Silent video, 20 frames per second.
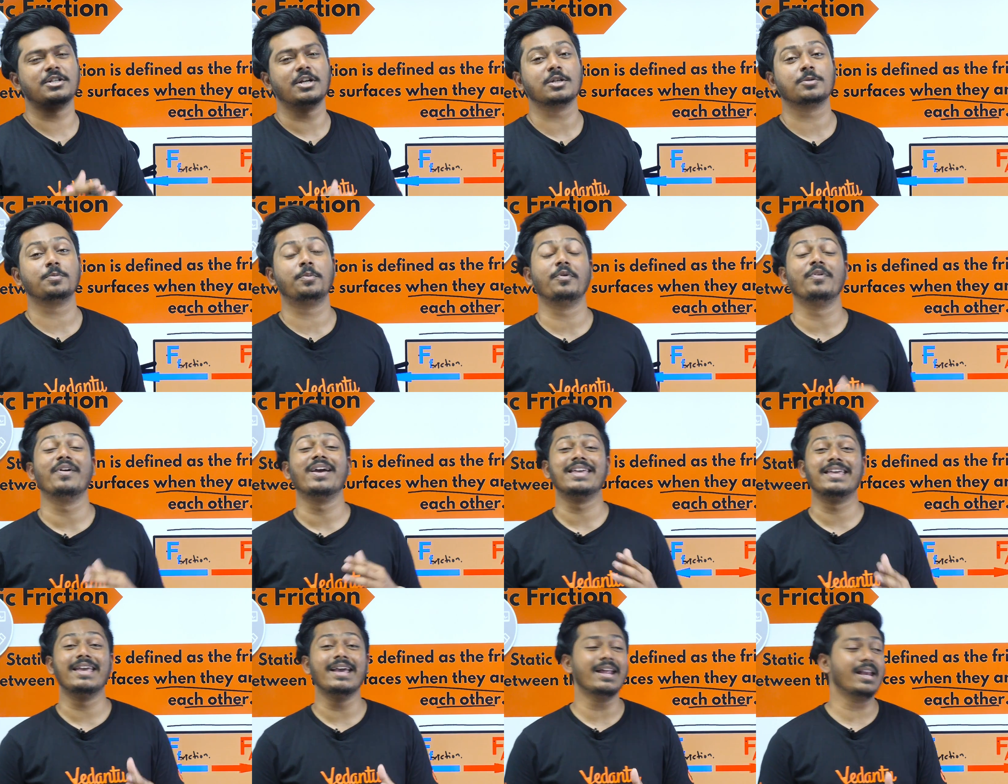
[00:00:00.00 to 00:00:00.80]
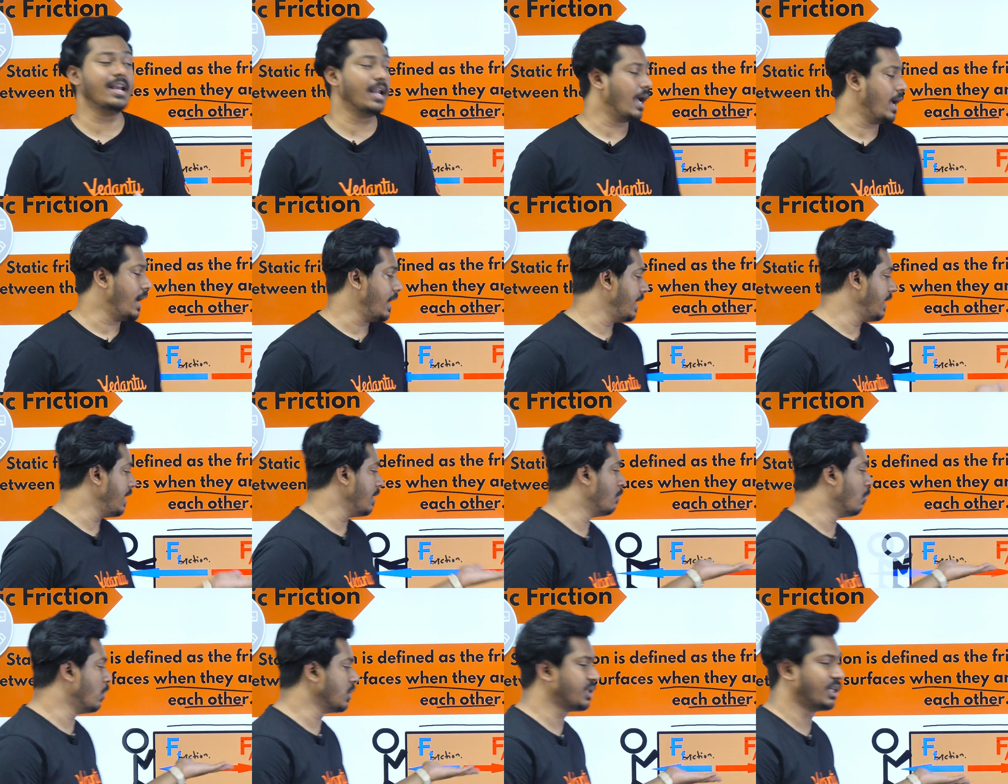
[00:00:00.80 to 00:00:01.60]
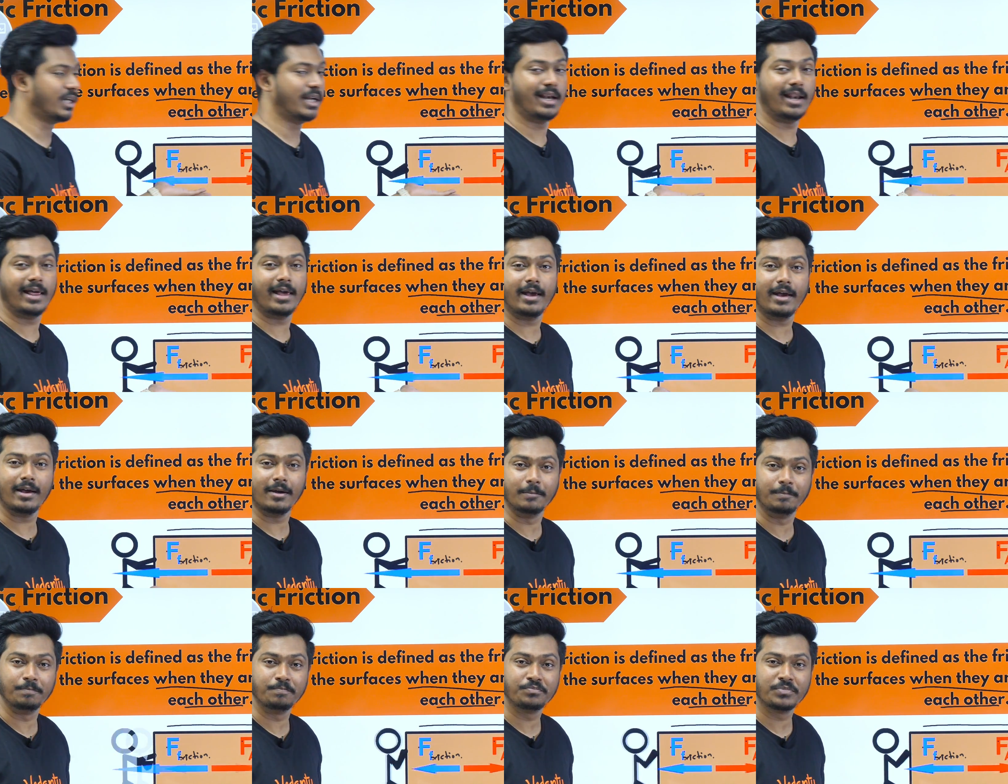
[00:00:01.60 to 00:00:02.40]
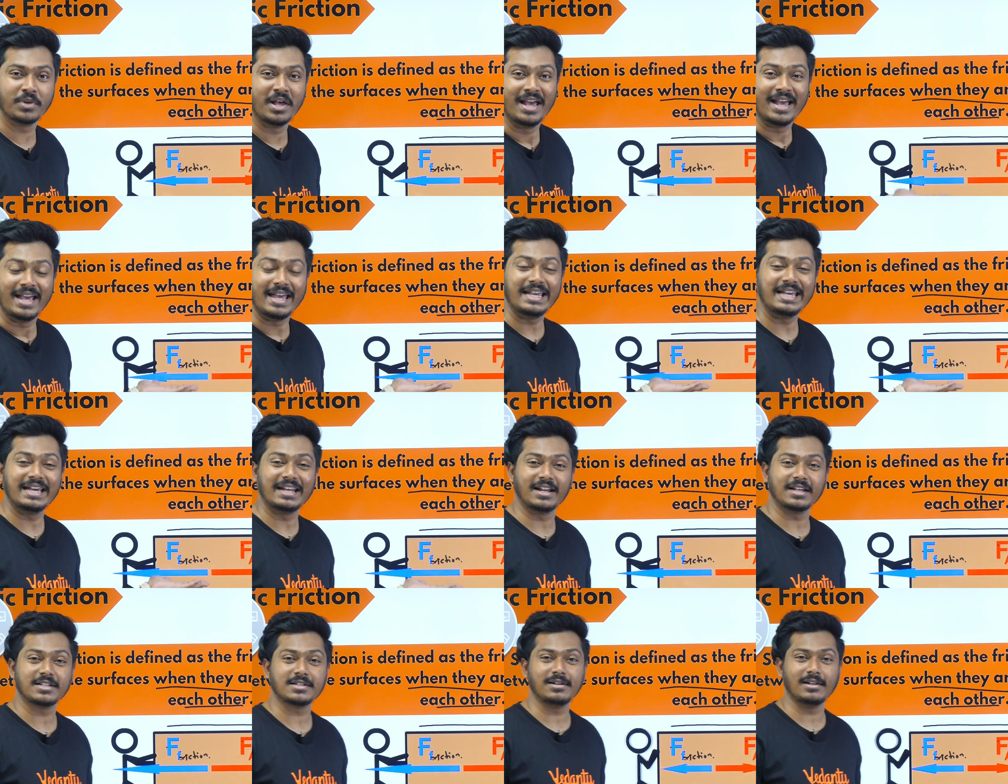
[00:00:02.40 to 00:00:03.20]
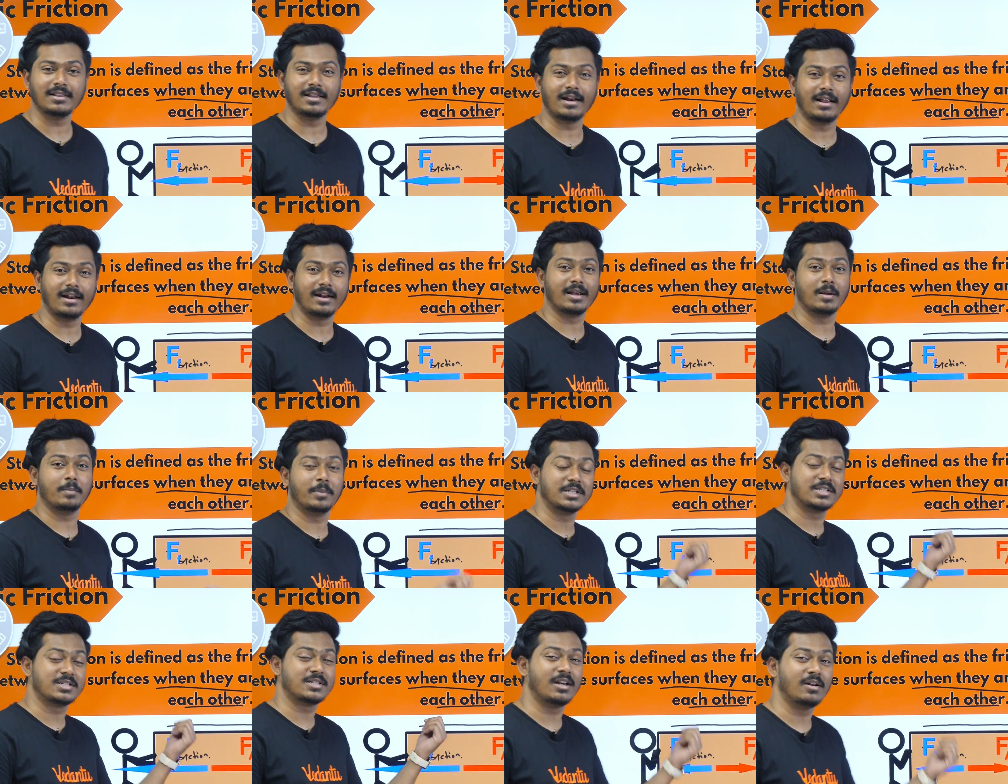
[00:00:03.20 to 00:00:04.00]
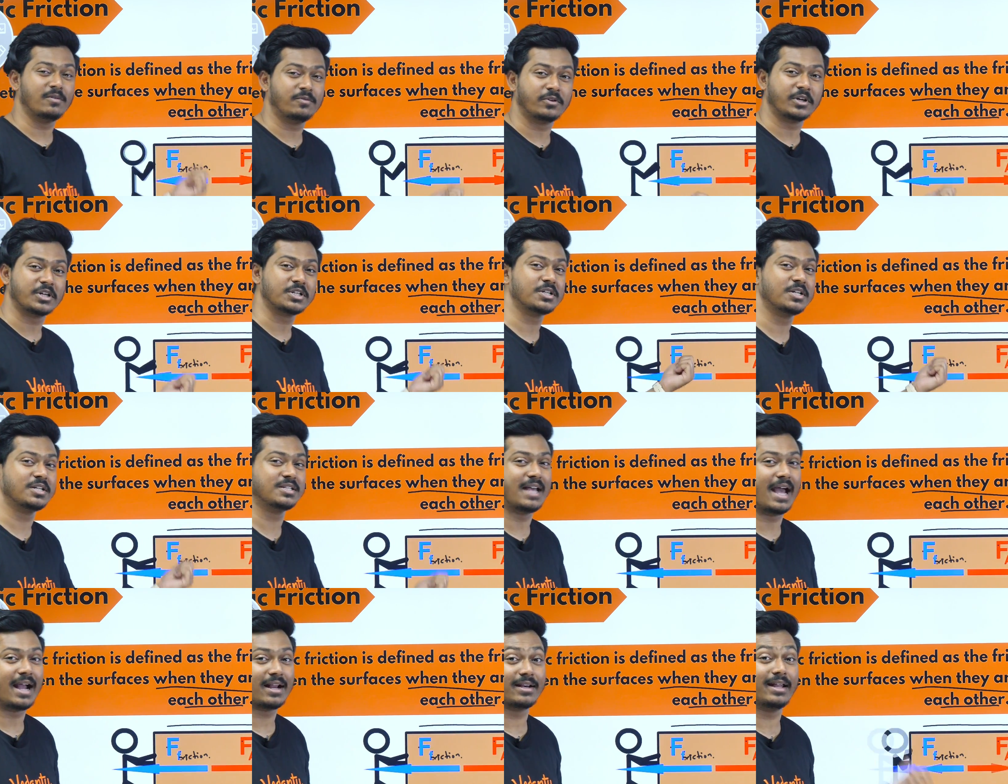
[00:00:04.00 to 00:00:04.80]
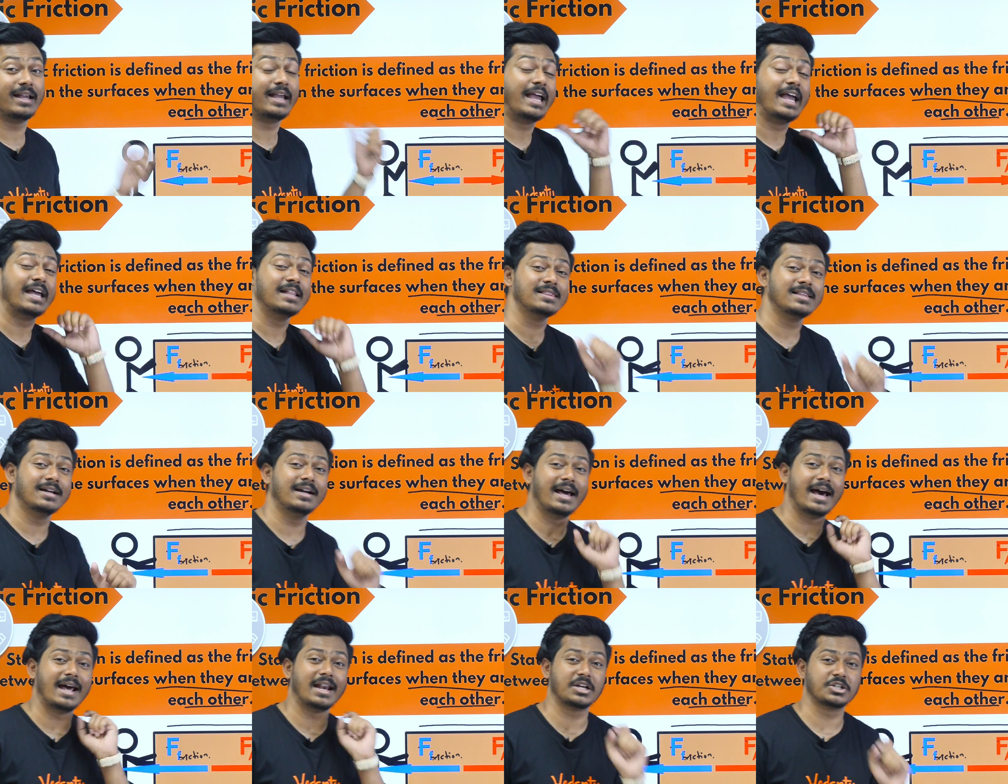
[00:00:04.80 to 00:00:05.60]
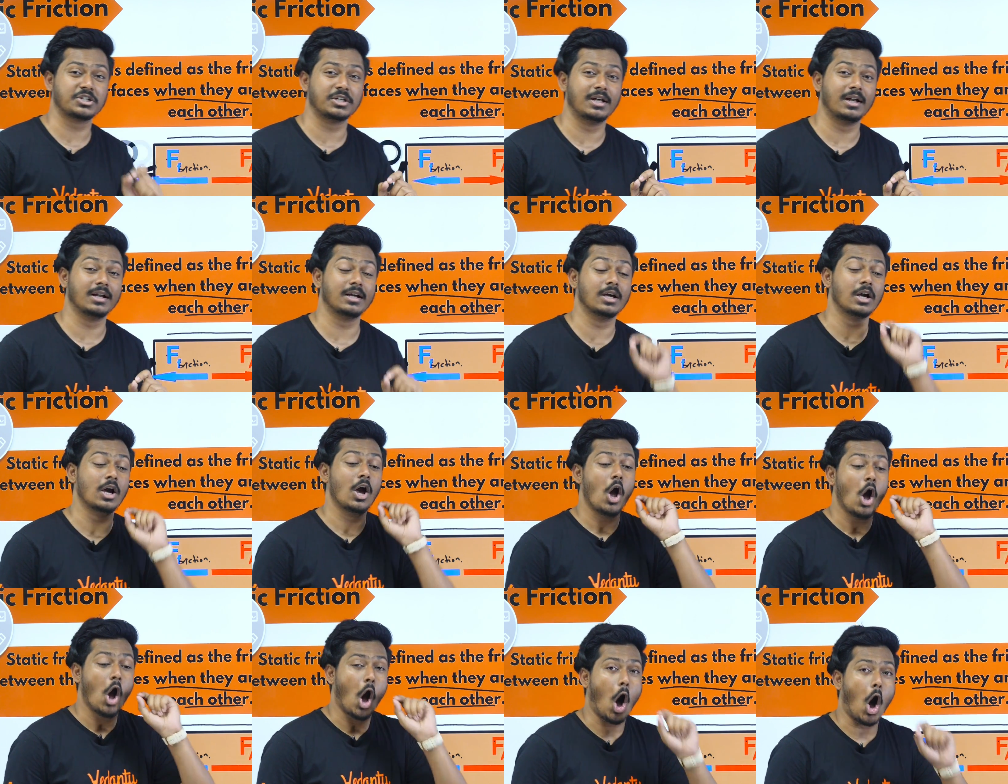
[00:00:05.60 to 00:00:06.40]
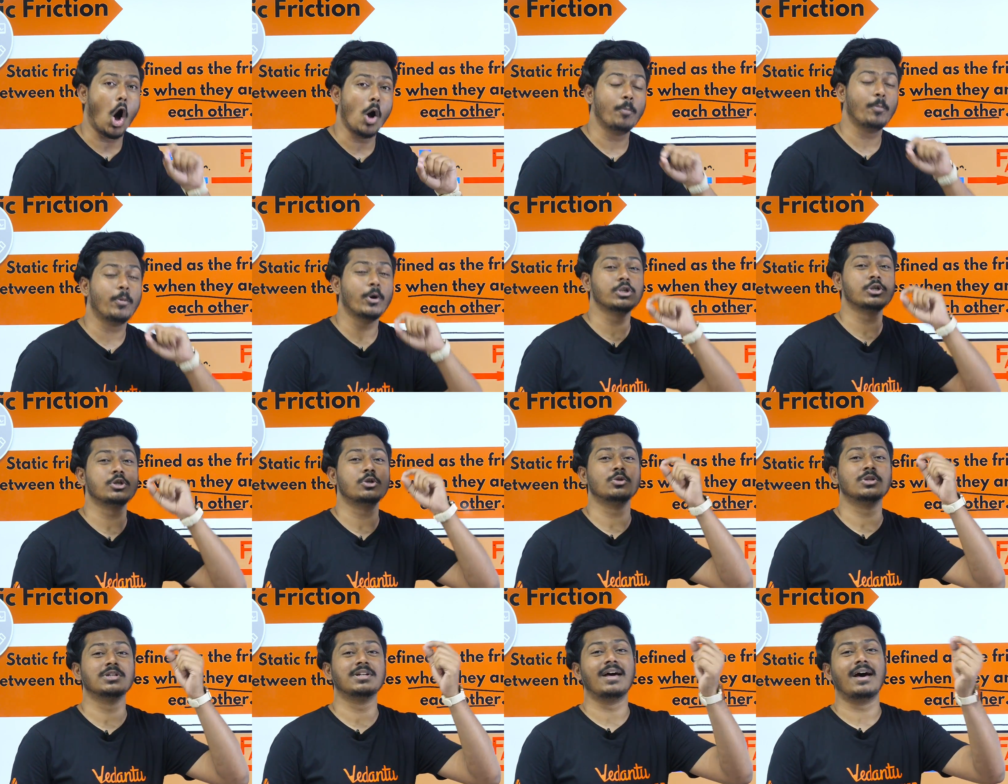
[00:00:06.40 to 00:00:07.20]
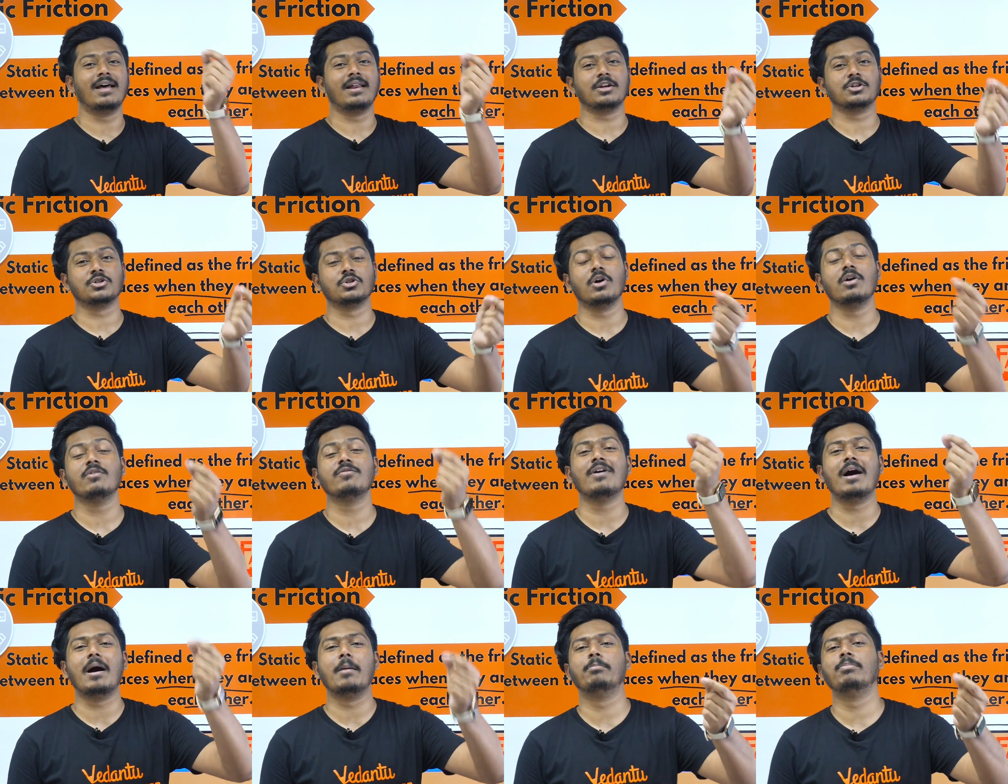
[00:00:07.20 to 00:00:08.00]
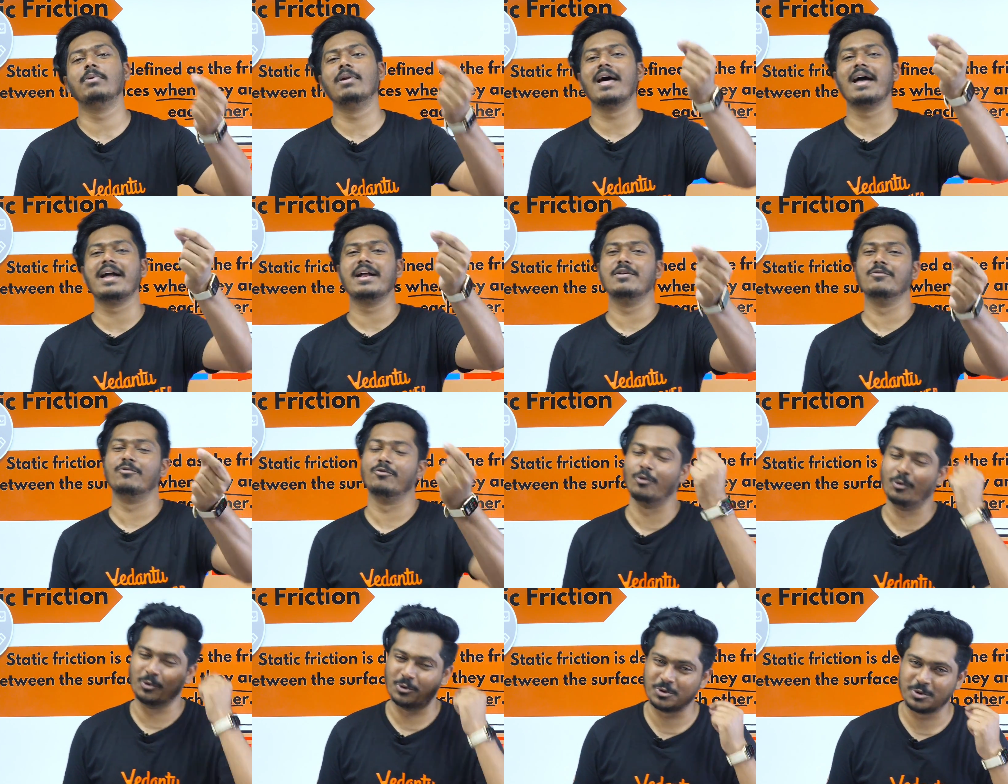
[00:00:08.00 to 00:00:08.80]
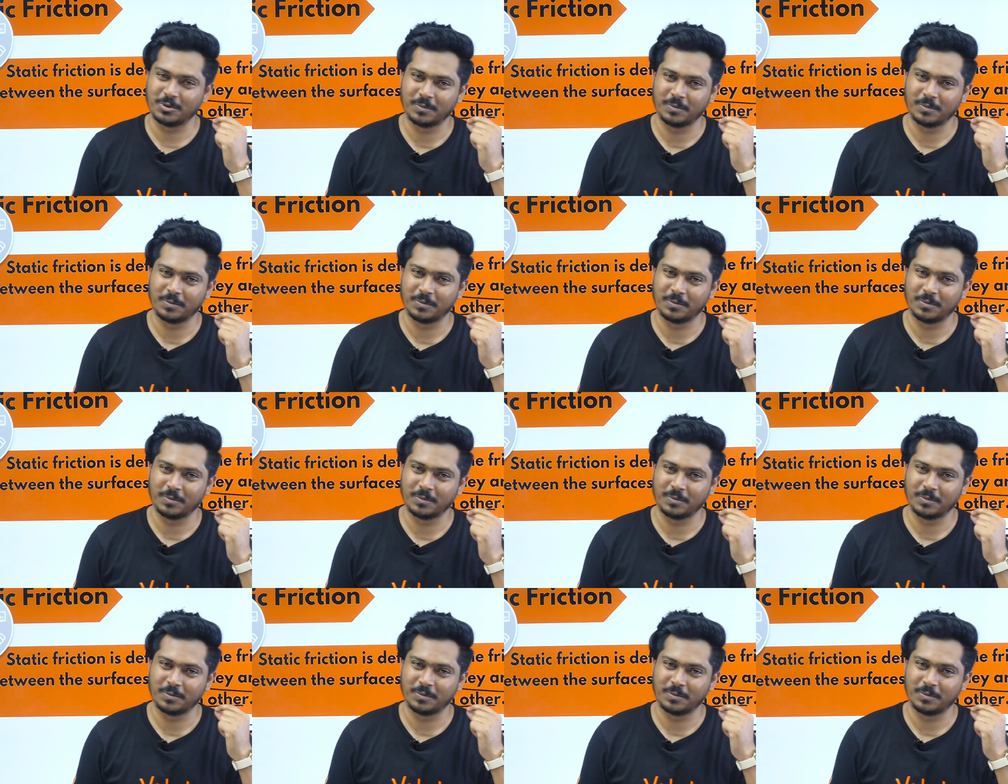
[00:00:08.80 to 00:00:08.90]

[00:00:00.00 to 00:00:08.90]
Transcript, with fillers: ஸ்ட்ரெஸ் பண்ணுவேன் ஏன்னா இங்கே மோஷன் இல்லையே இங்கே ரெஸ்ட்டில் தானே இருக்குது பட் ஸ்டில் ஃப்ரிக்ஷன் இஸ் ஆக்டிங் எந்த டைரக்ஷனாக இருக்குது ஆப்போசிட் டு த டைரக்ஷன் ஆஃப் அப்ளைடு ஃபோர்ஸ்